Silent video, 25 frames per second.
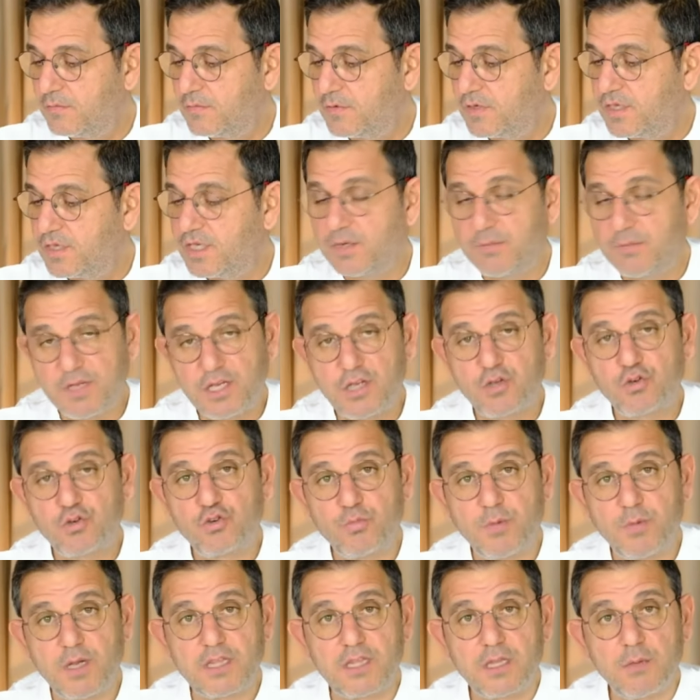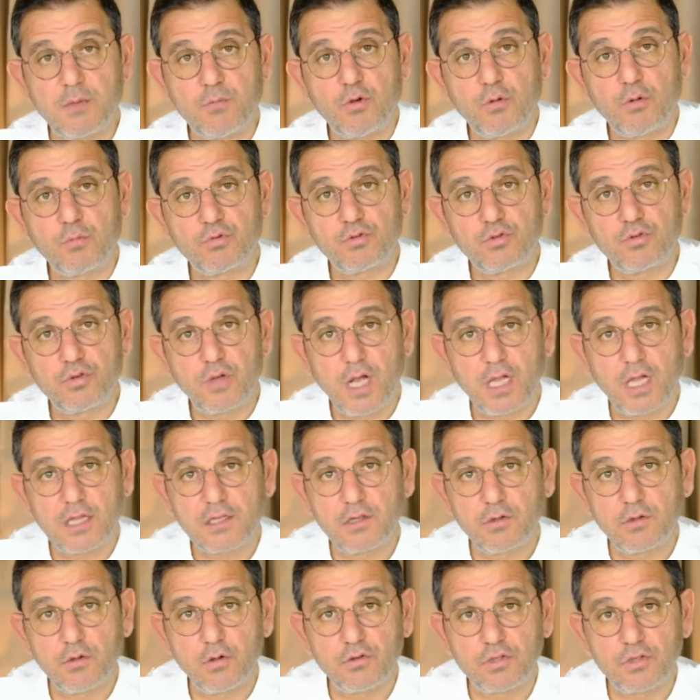22 Şubat'ta mı olmuş
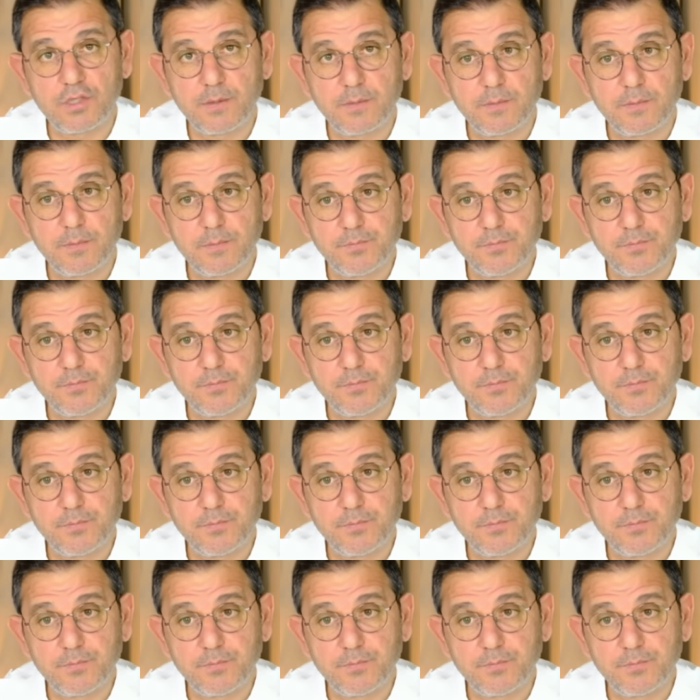6 yıl önce?